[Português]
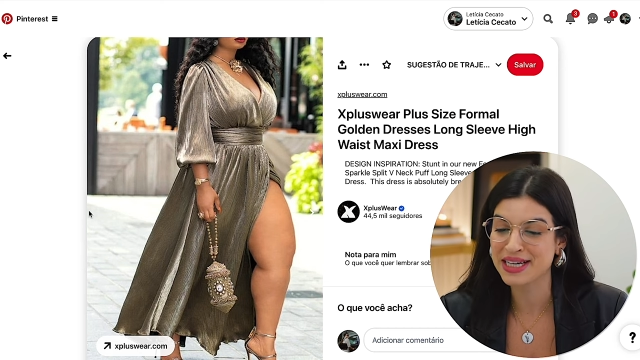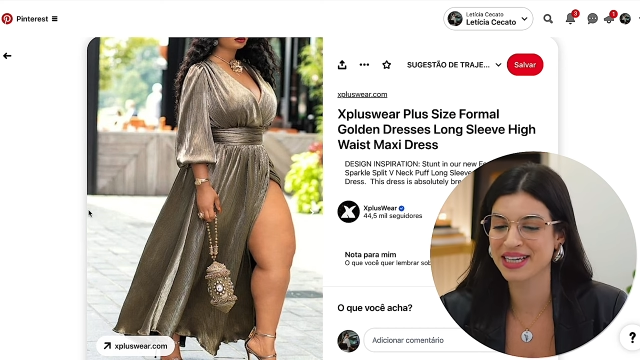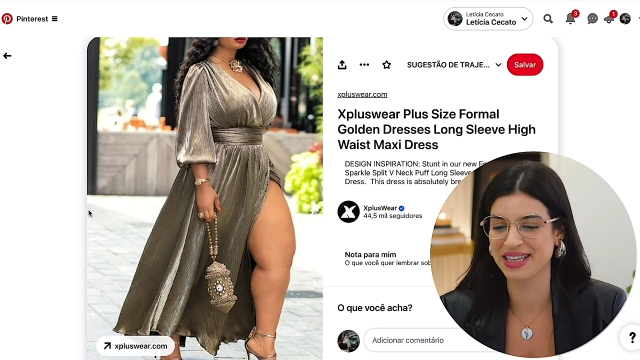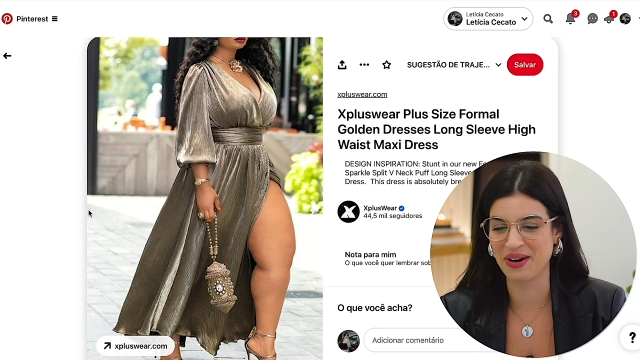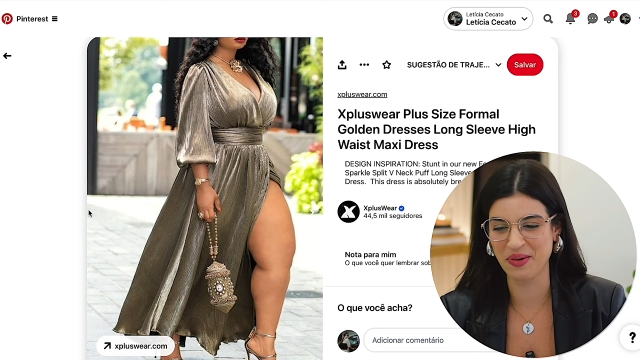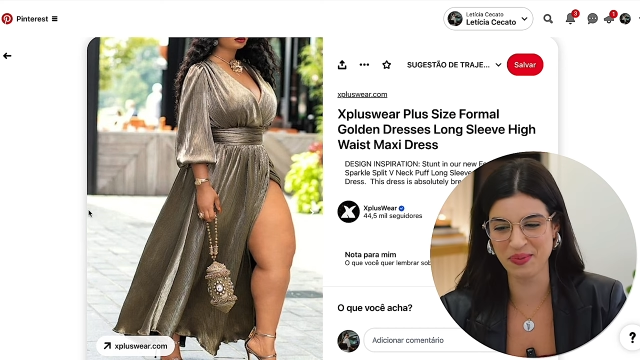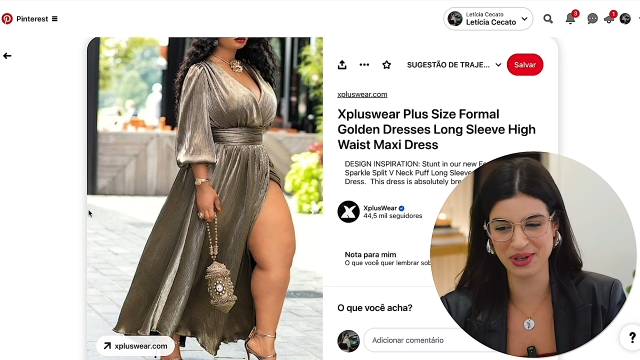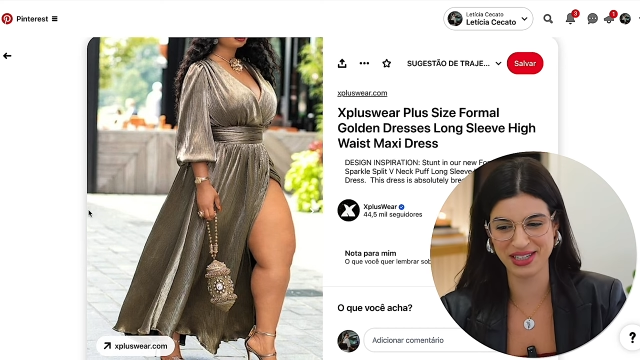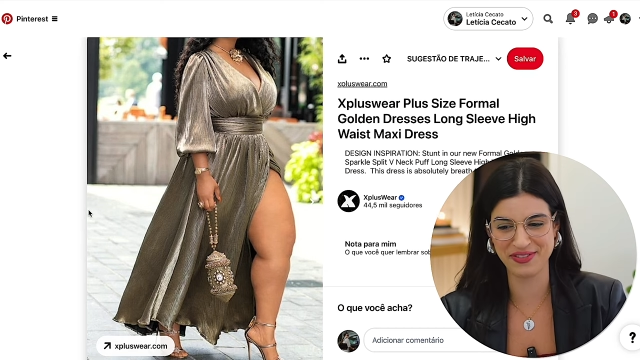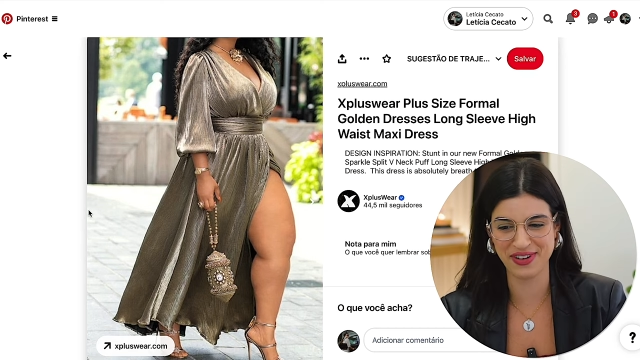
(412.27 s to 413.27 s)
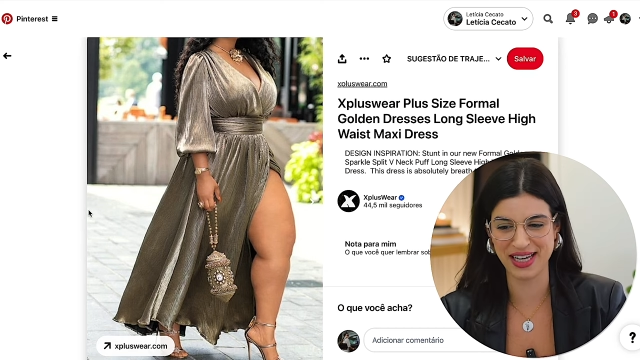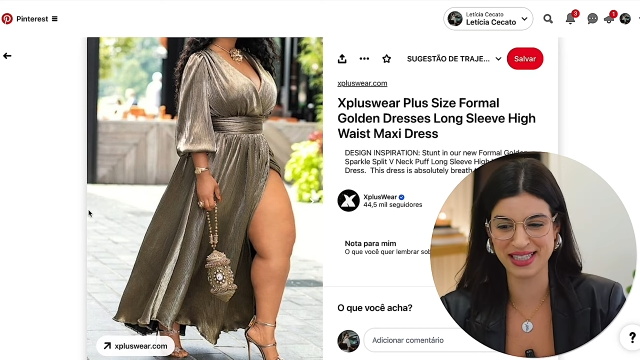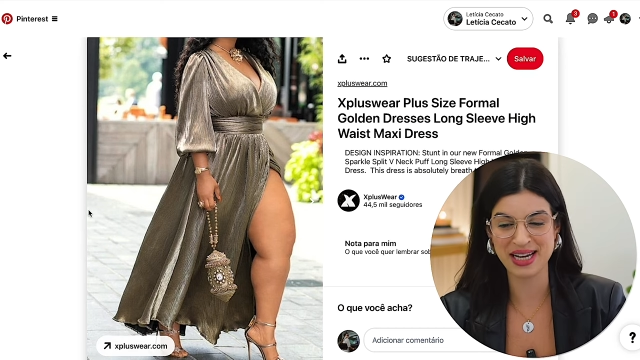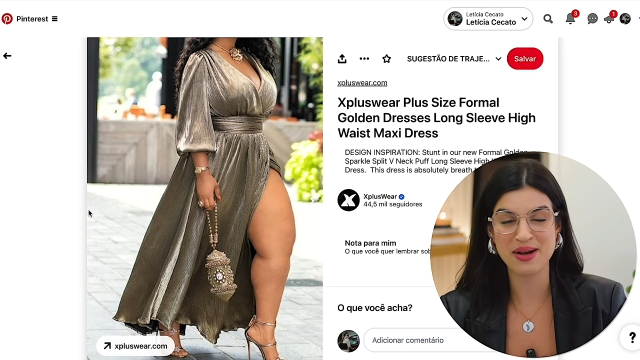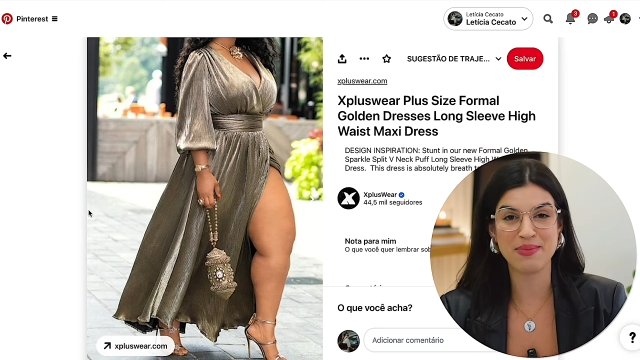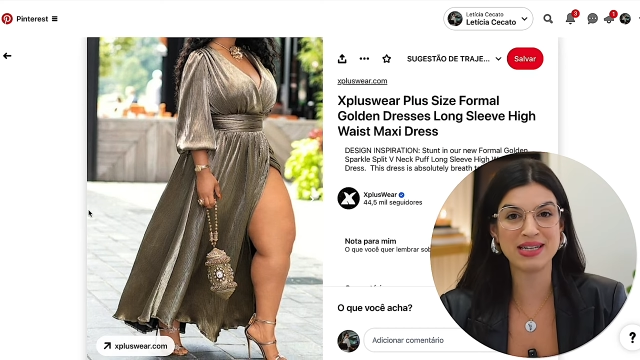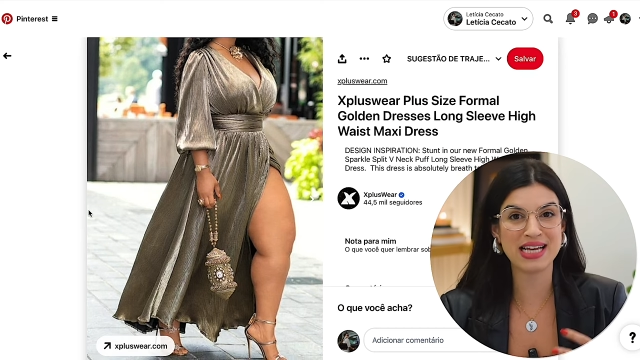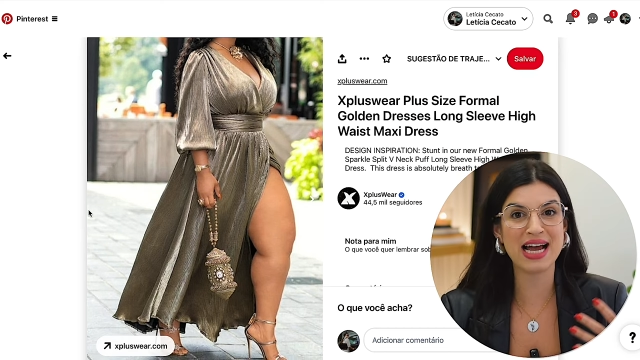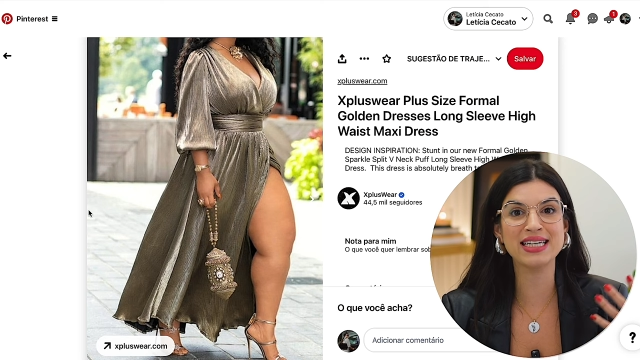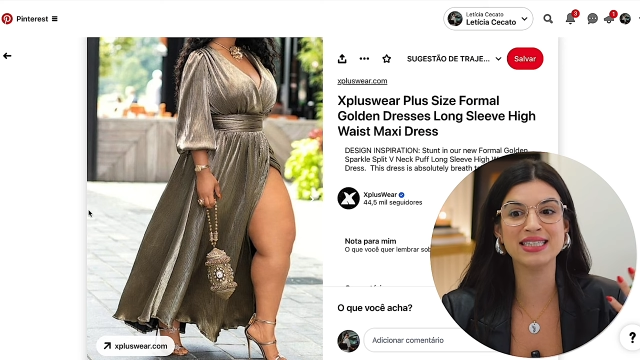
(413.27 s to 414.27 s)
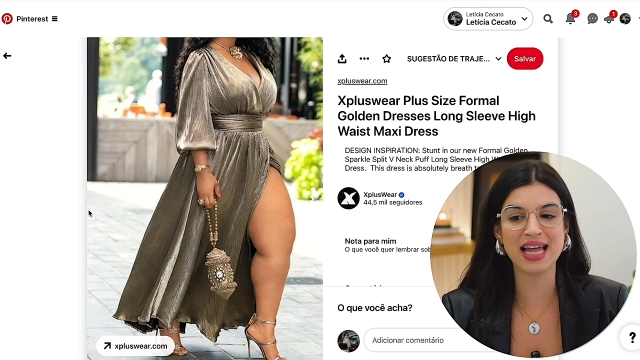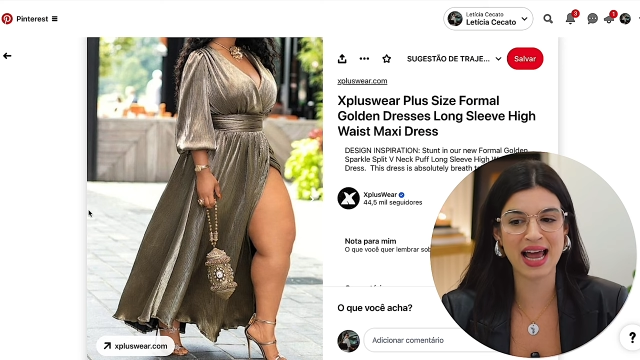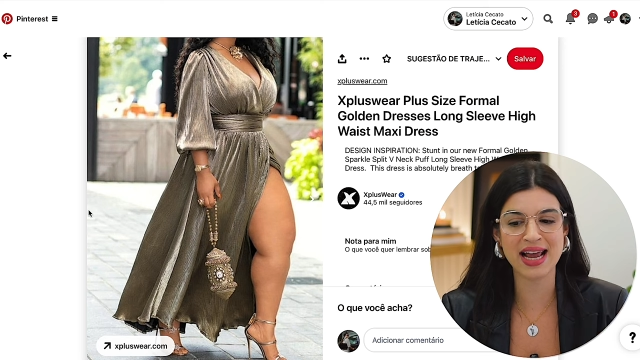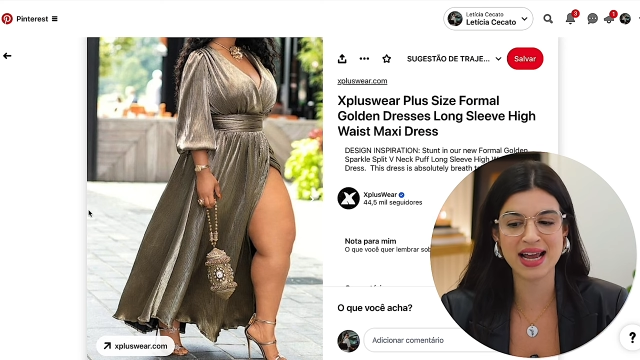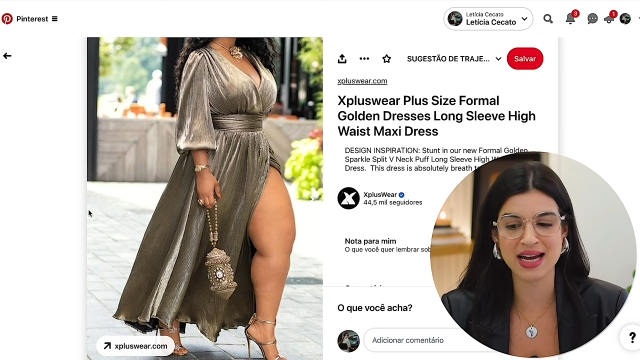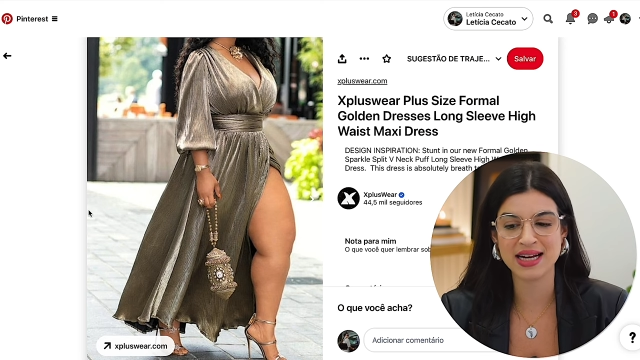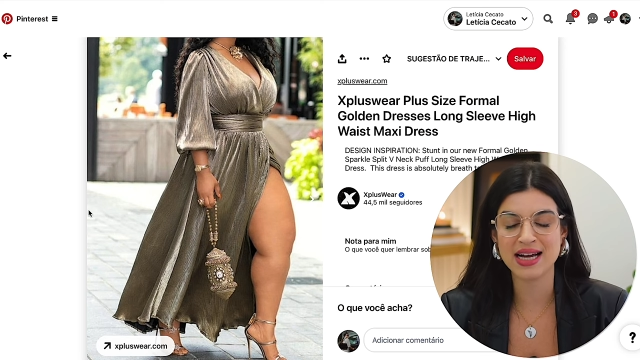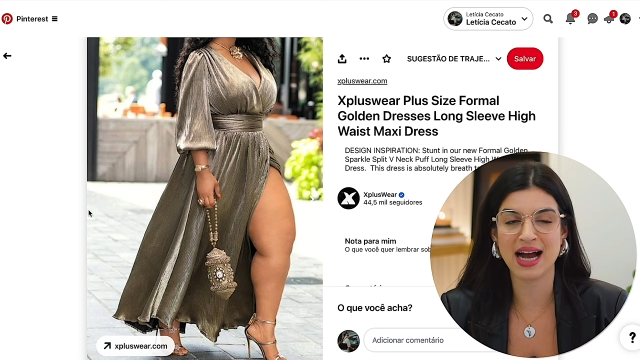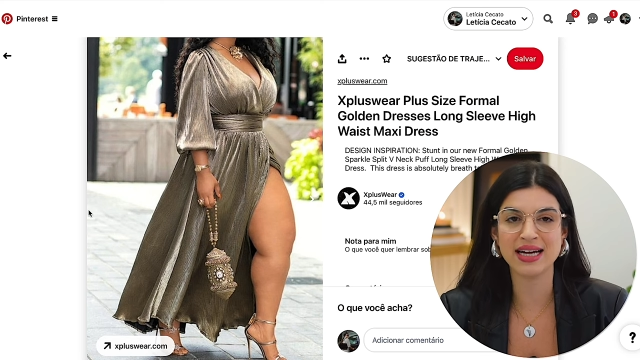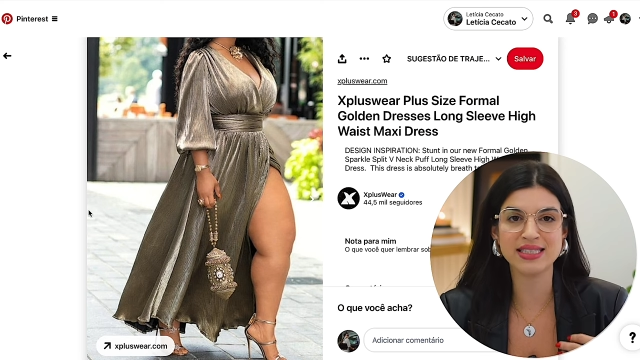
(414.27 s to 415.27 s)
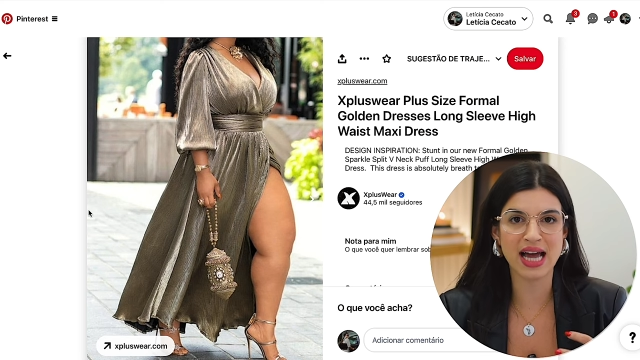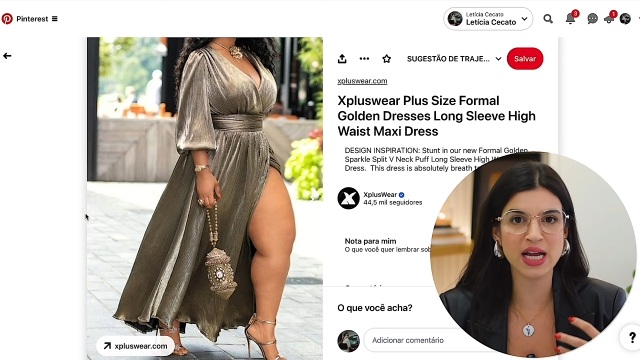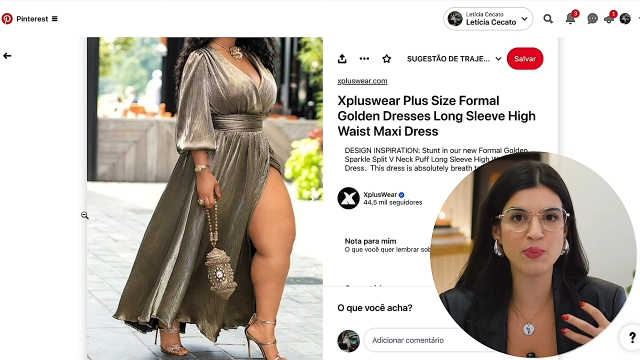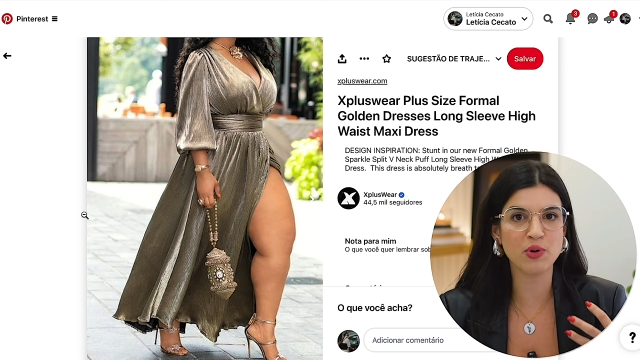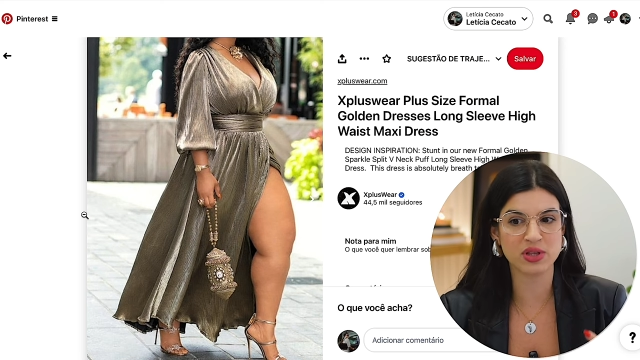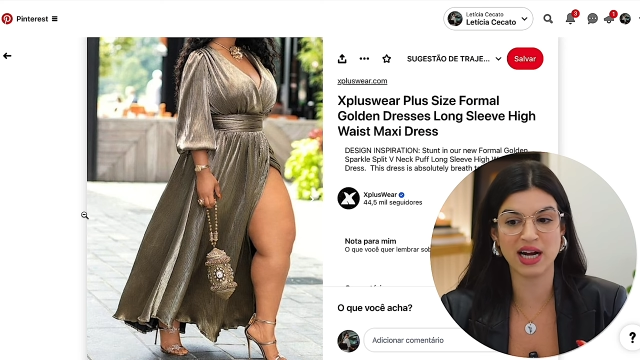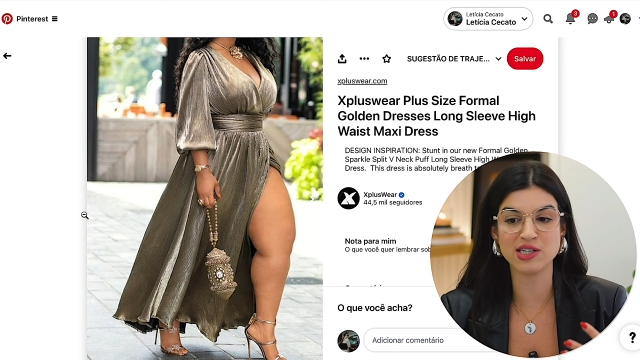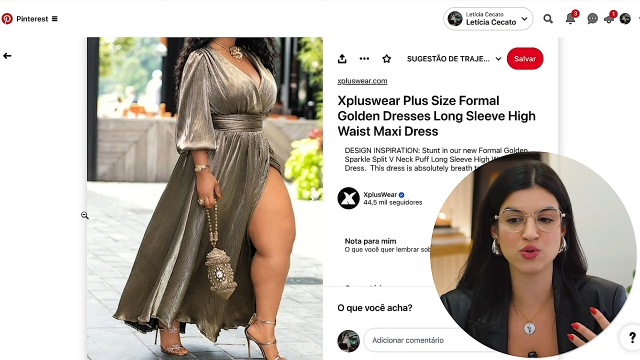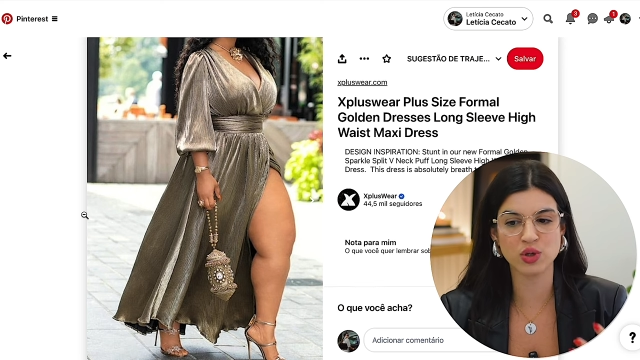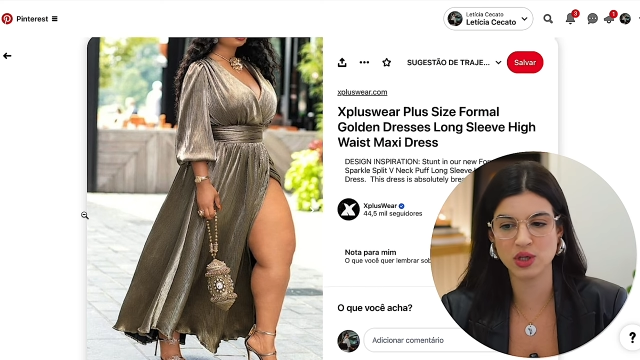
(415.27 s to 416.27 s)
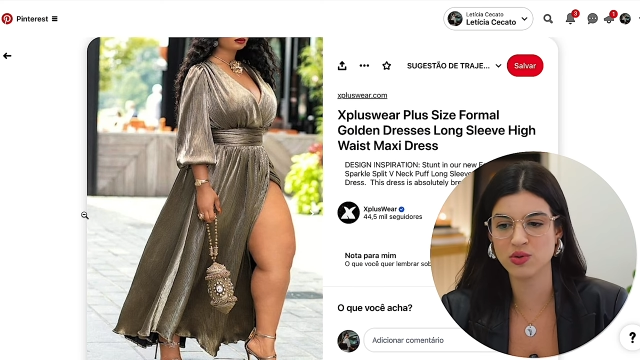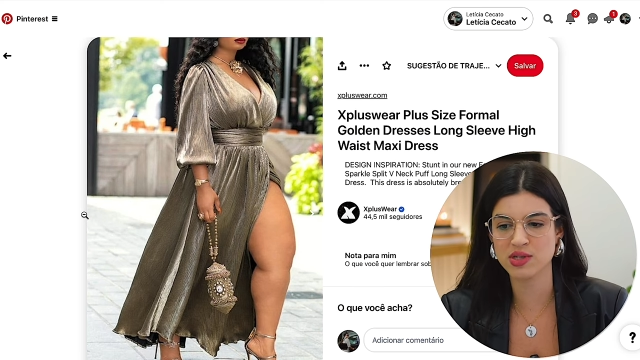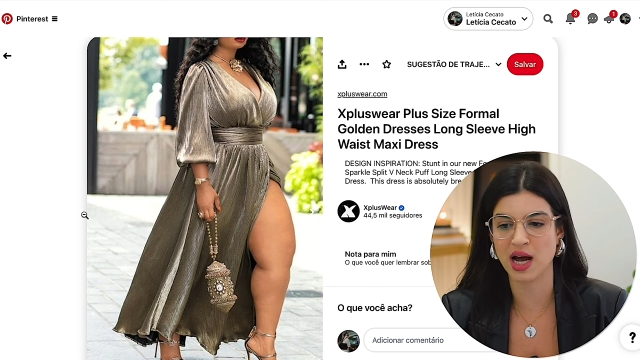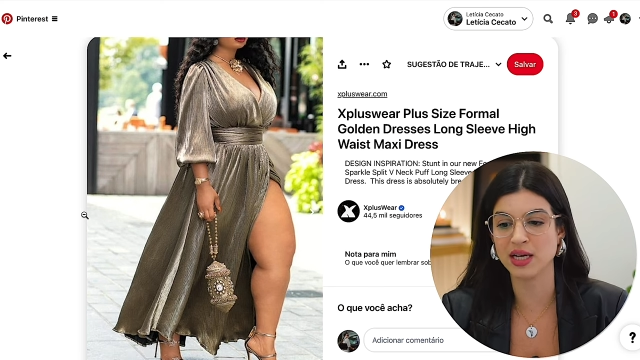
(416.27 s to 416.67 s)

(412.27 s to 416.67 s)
que tá com muita fenda. Mas é a ideia, a ideia por trás do que usar.